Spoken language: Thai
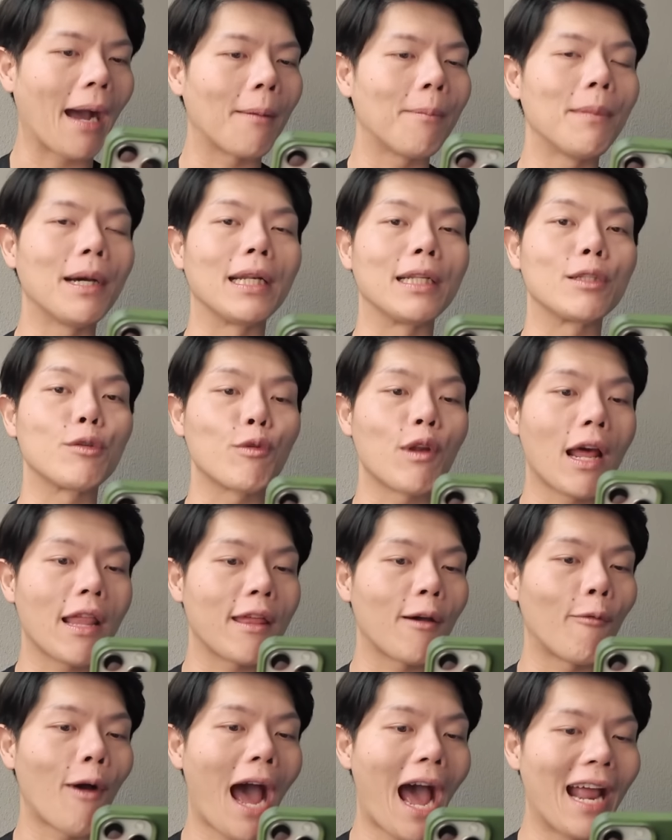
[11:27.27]
กเหมือนชุดอา
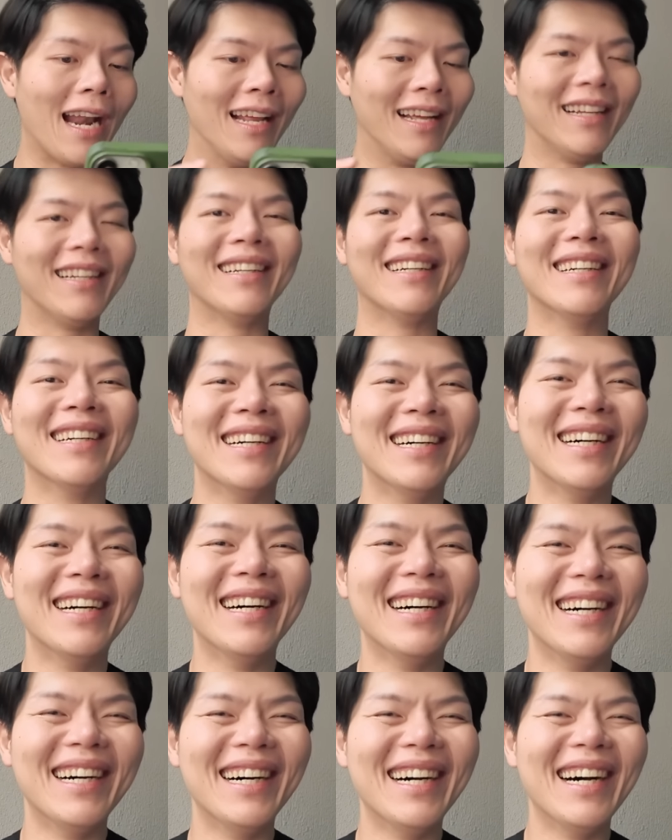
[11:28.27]
สวะ
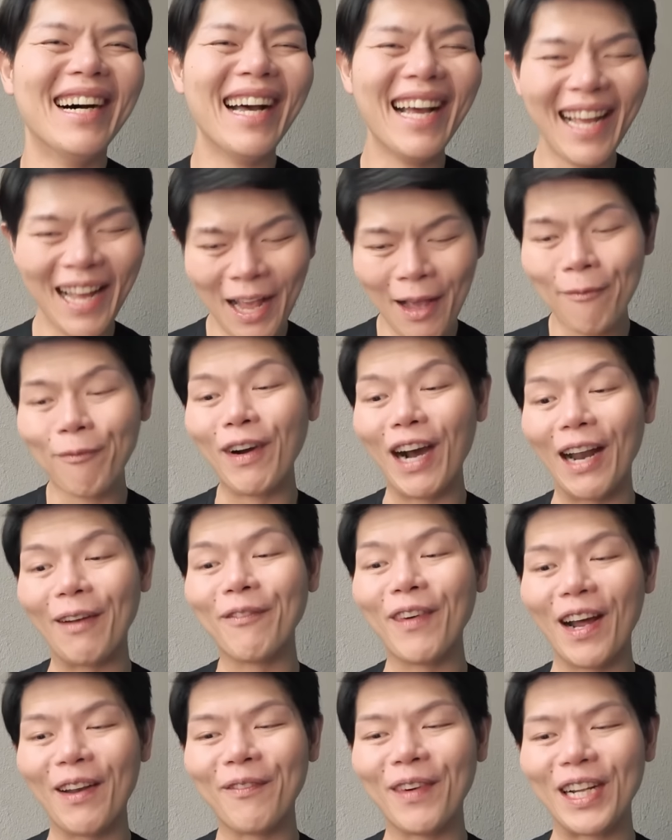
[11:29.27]
เห
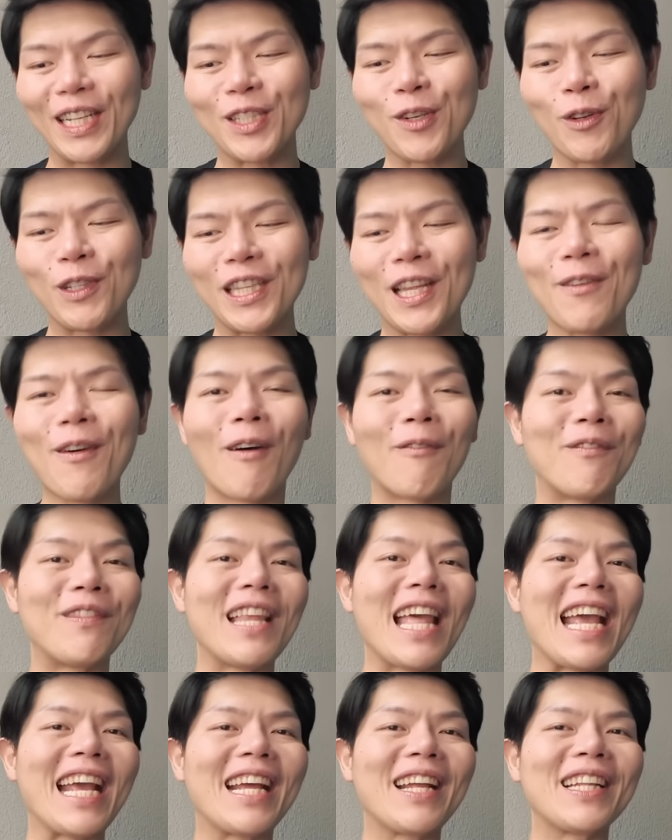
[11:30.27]
มือนชุดที่แบบ
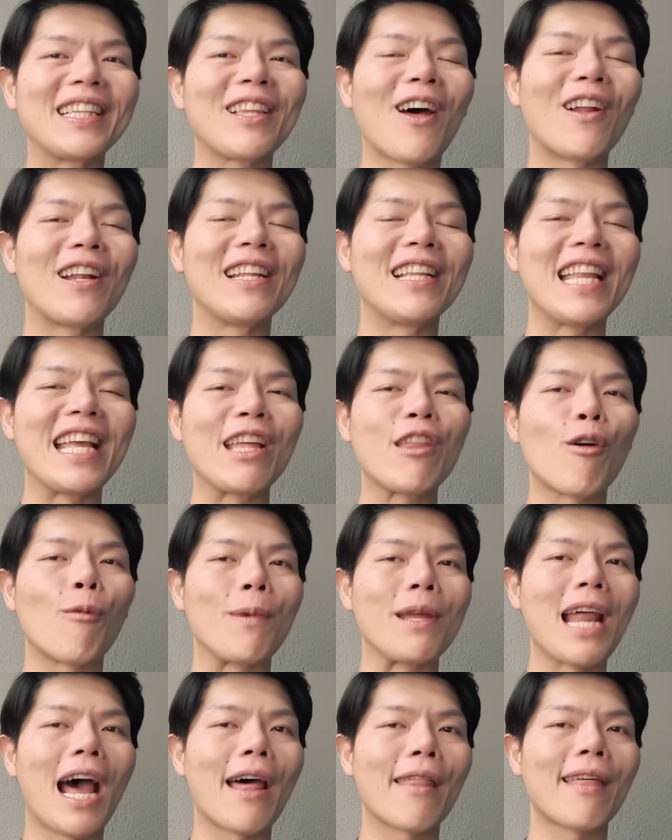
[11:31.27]
นิงตอนนิ้งโส
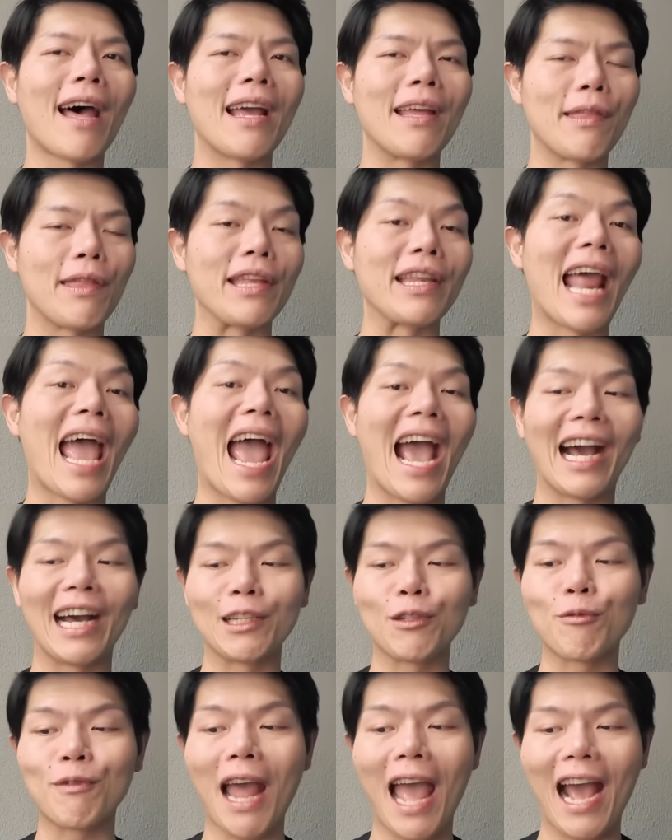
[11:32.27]
ภิดาใส่สีแดง
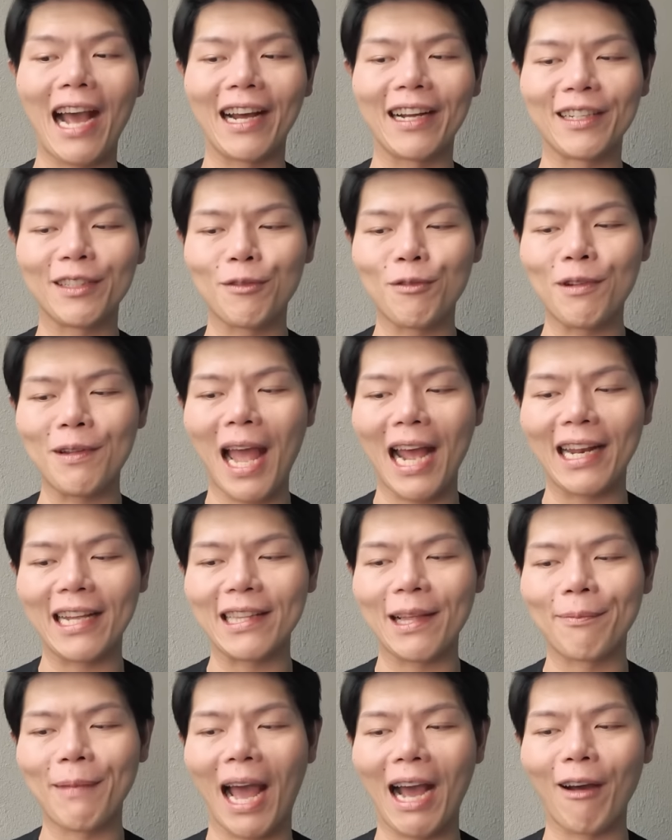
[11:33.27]
อะชุดแดงใน
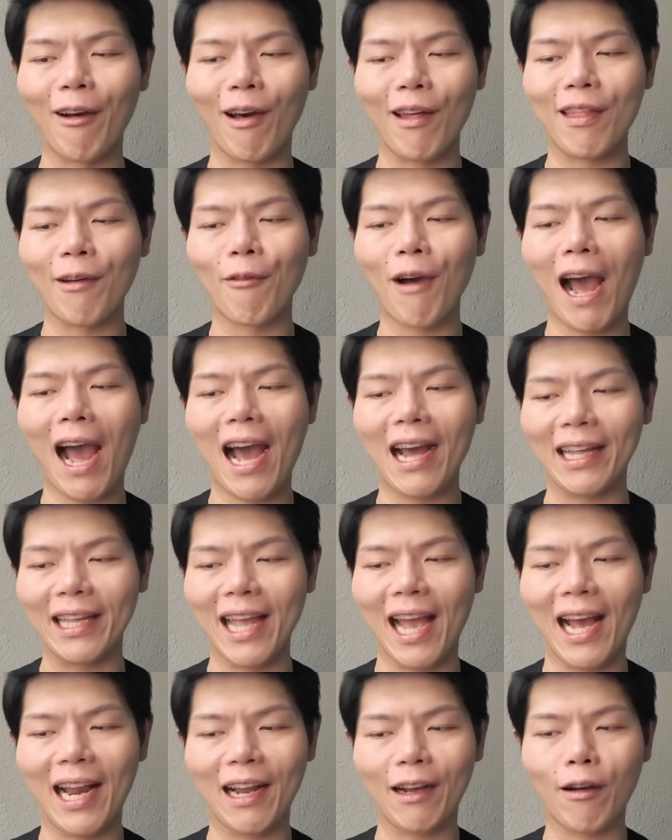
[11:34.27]
ตำนานของอาซาว่าอ
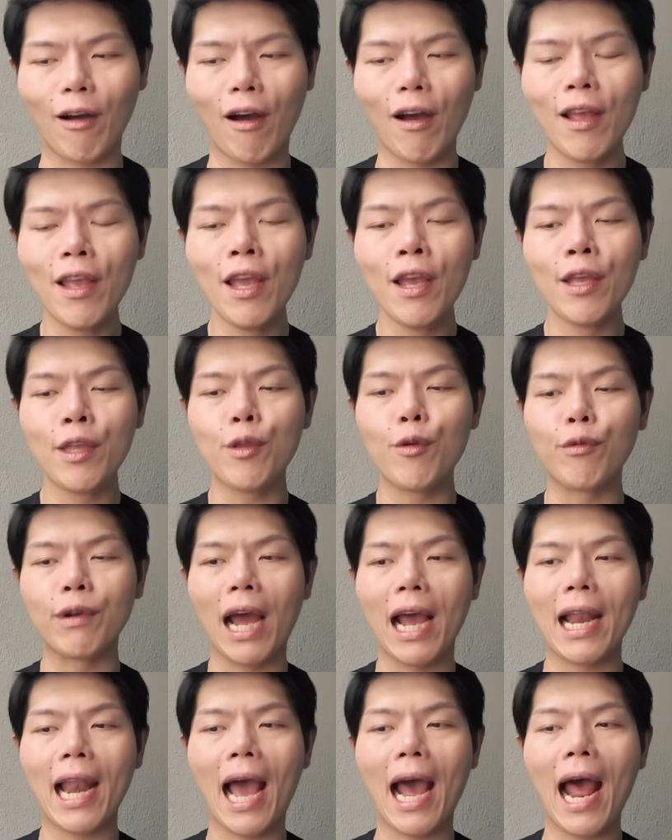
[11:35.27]
ย่างเงี้ยแล้วก็อยู่
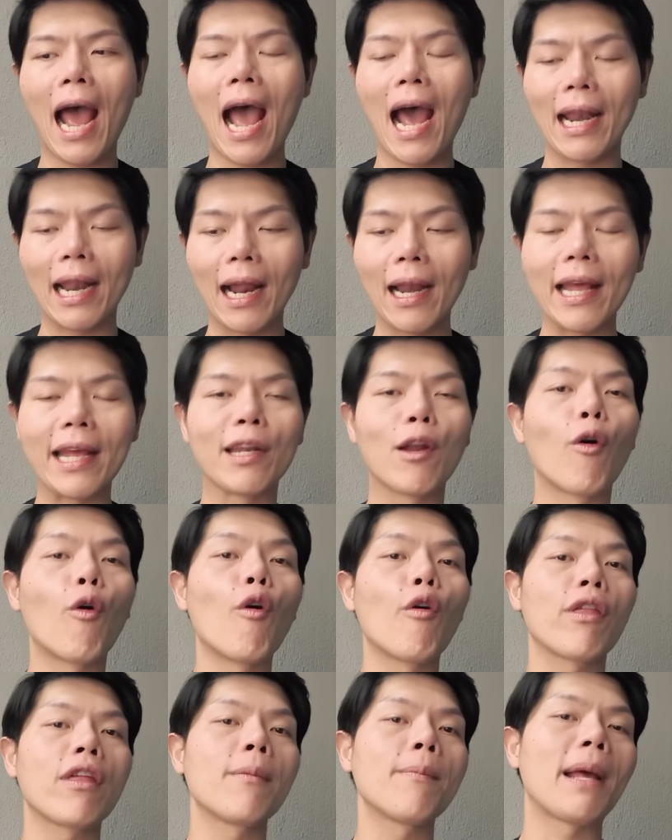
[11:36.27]
ในร้านอาหารอเลโน
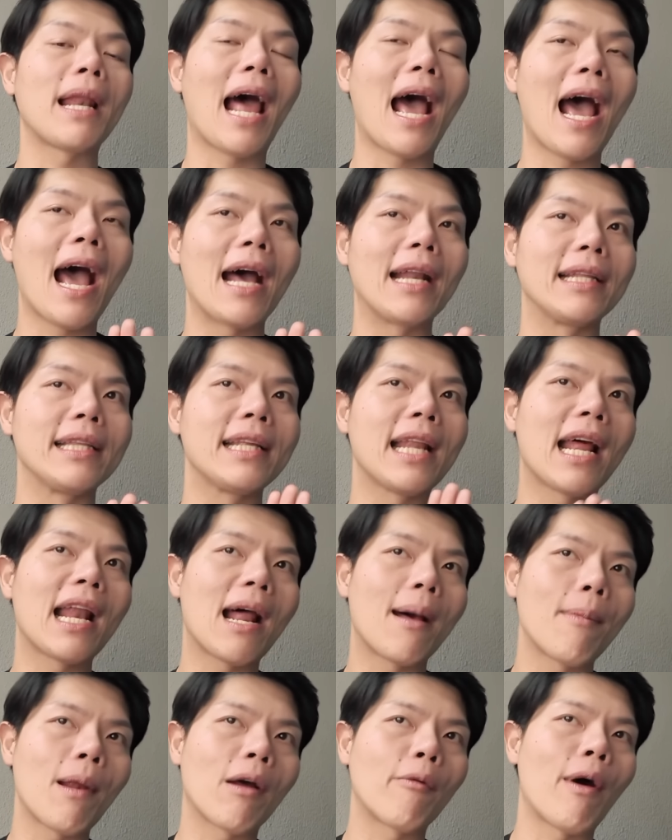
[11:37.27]
ซึ่งเป็นร้านอาหารที่ได้
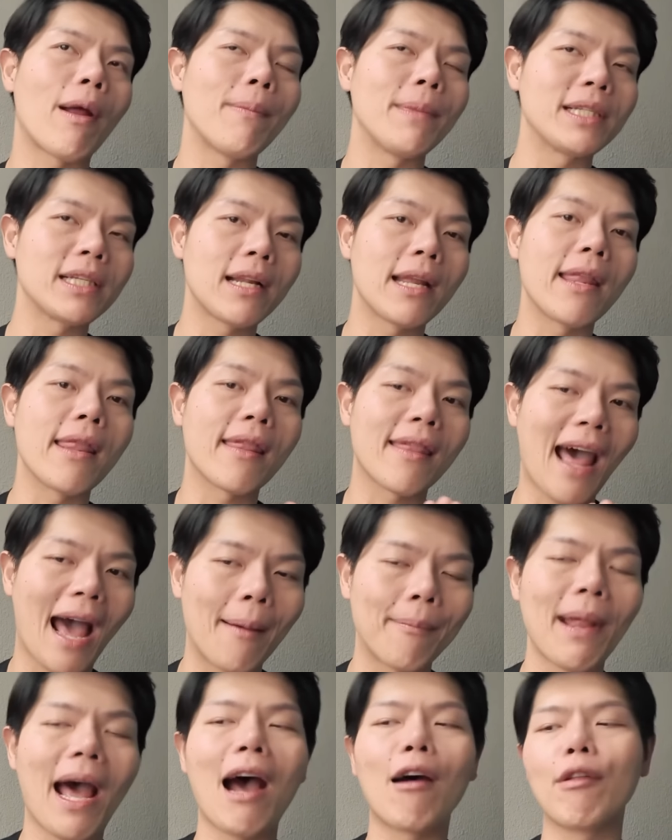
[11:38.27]
รับรางวัลมิชลิน
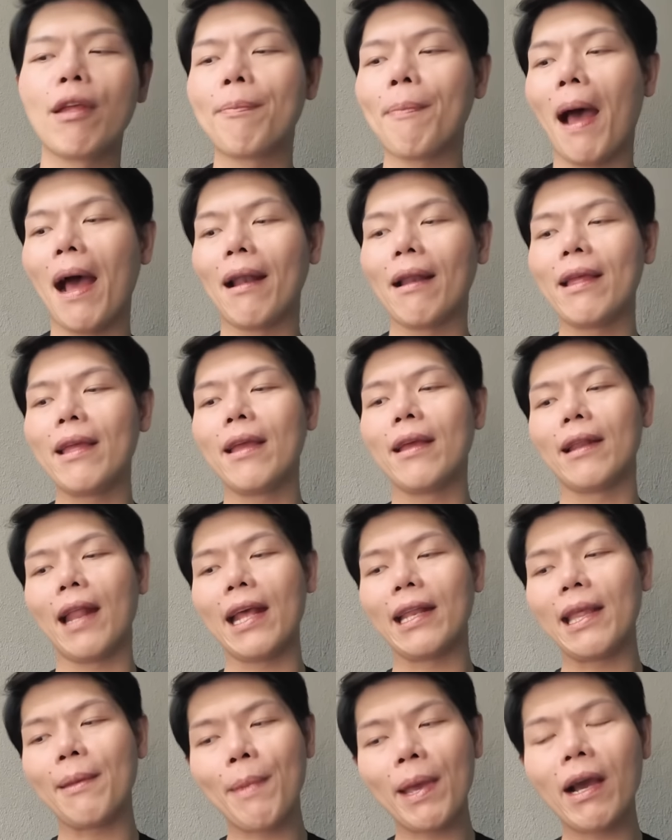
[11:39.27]
3 ดาวที่ปารีส
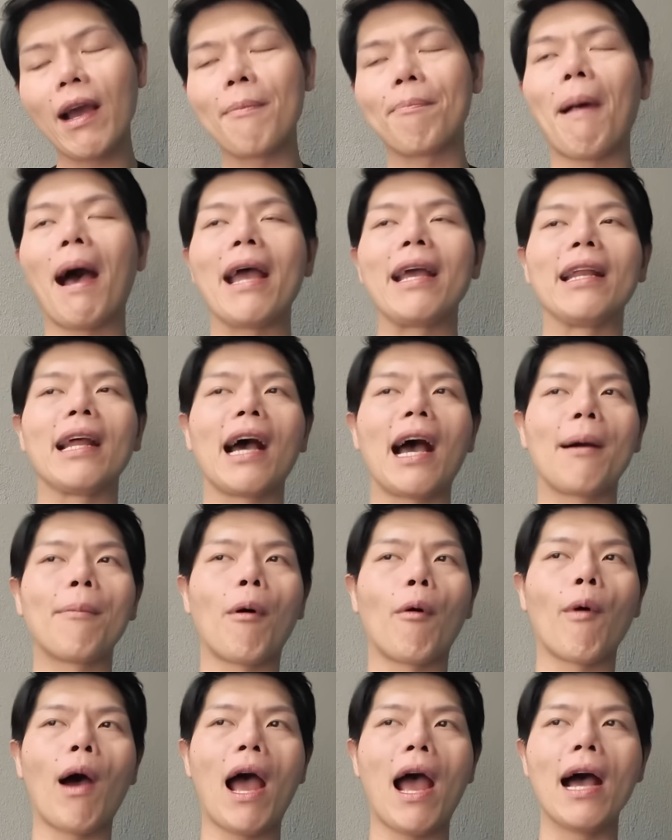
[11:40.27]
เอ็ดดี้ไม่เคยไปนะครับ
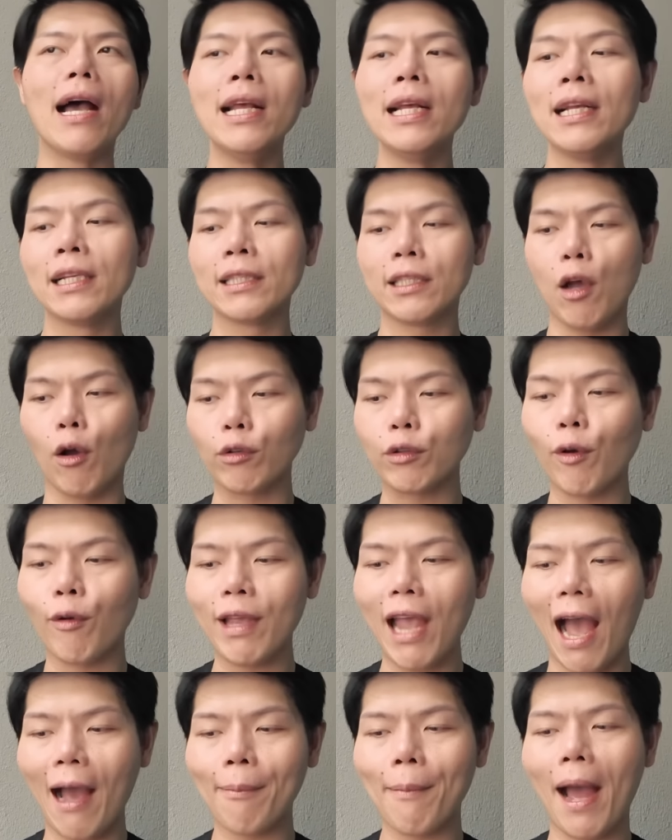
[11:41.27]
เพราะว่าจอง
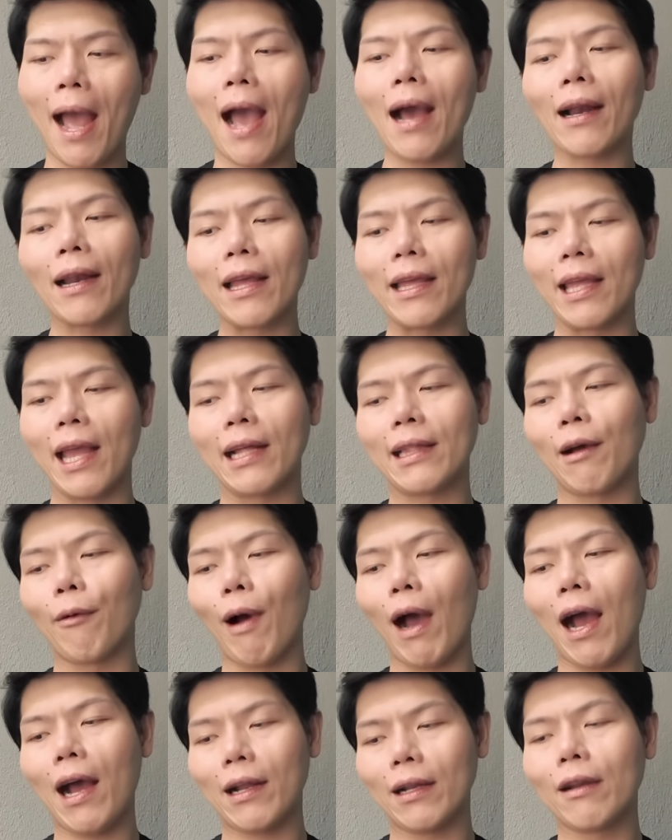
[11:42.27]
โต๊ะยากมากอะไรเงี้ยแต่
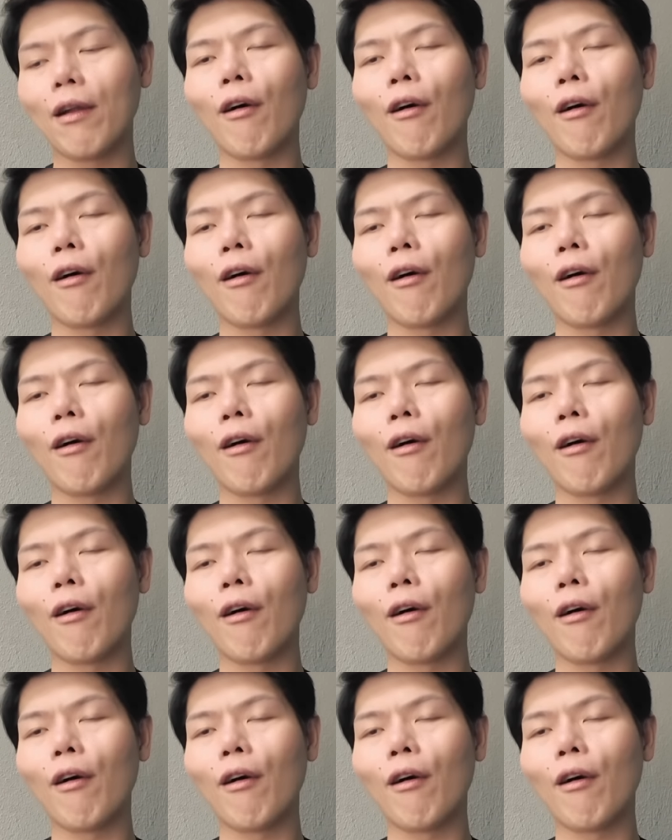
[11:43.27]
ว่า